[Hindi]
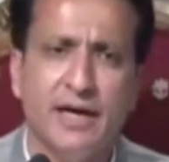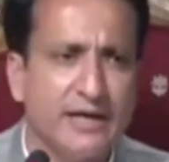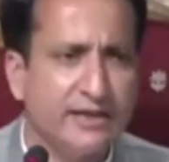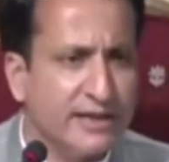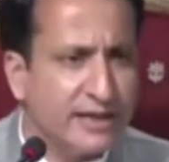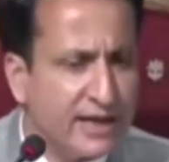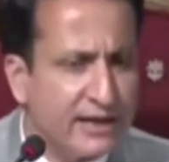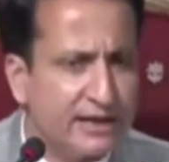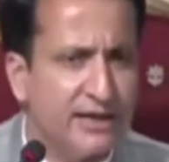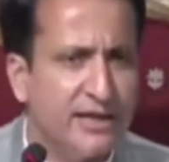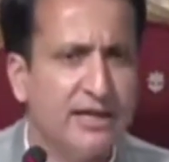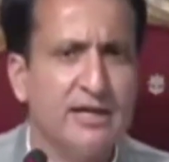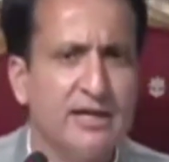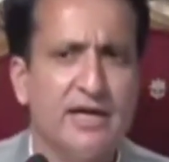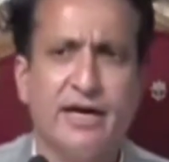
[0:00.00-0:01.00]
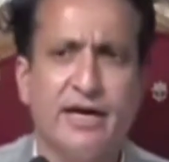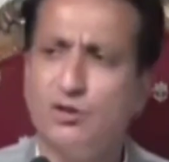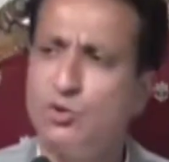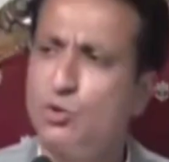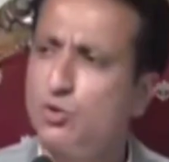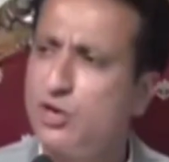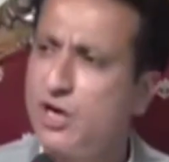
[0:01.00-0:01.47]
एक डकेती की है
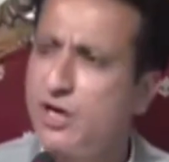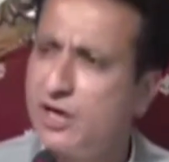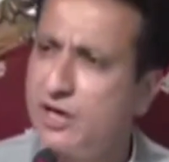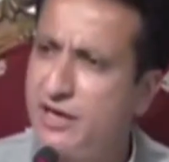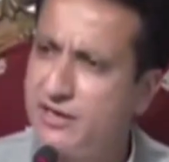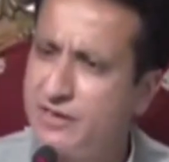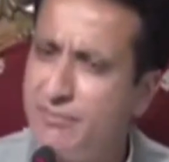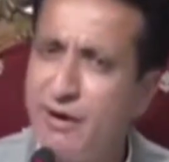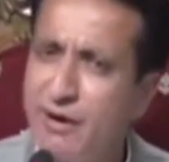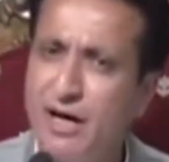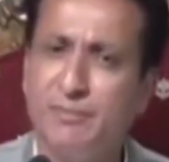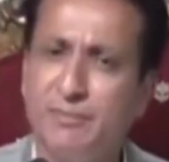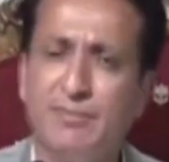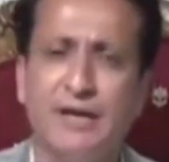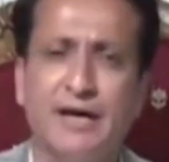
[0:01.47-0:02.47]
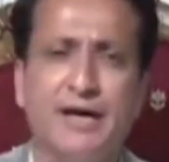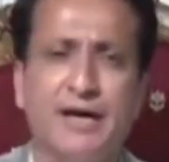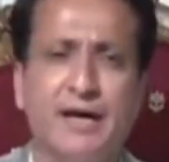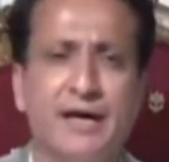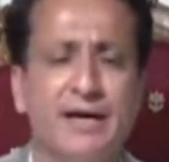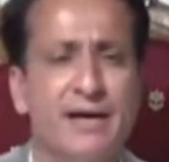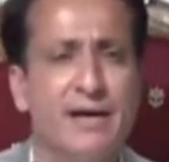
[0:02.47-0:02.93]
तोशाखाना से माल बनाया
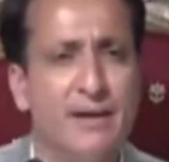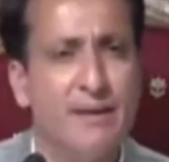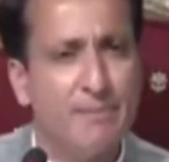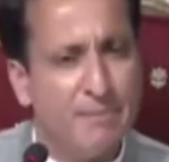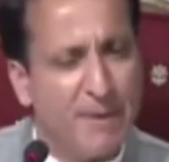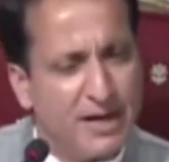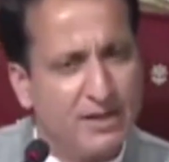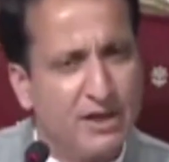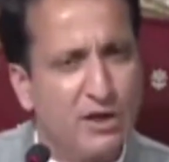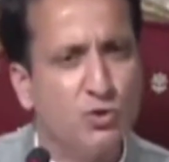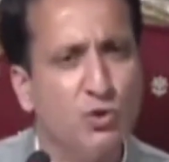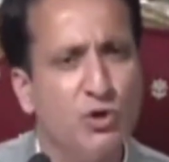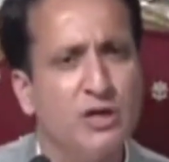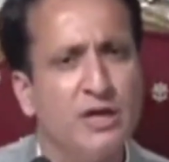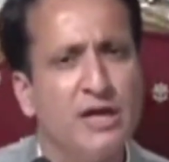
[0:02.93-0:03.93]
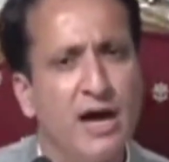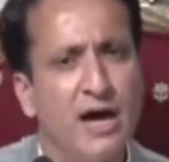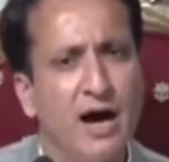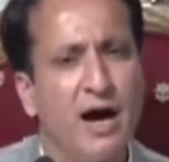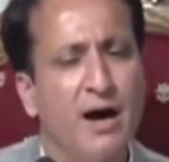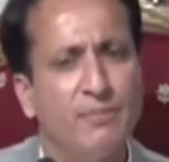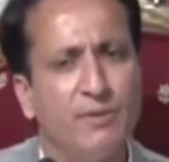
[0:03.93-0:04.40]
है पैसा चोरी किया
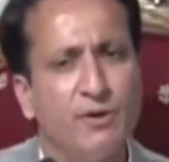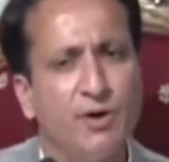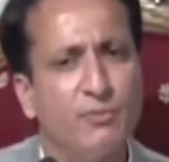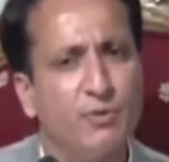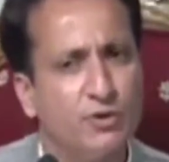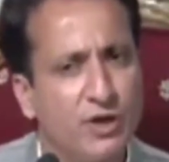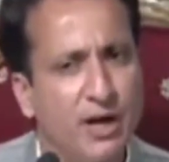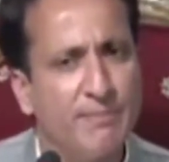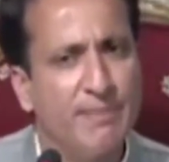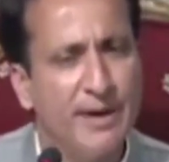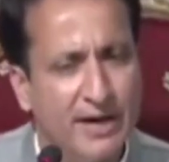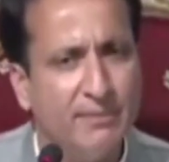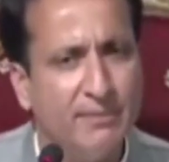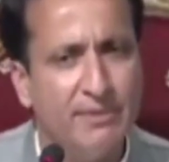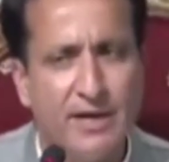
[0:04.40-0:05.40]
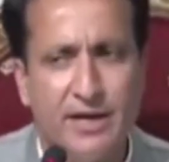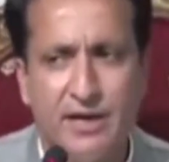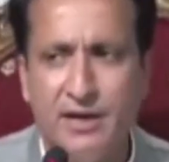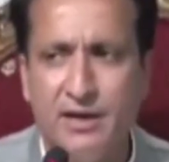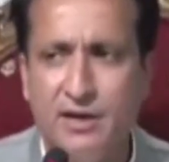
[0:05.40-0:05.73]
आपने और बुशरा बेगम ने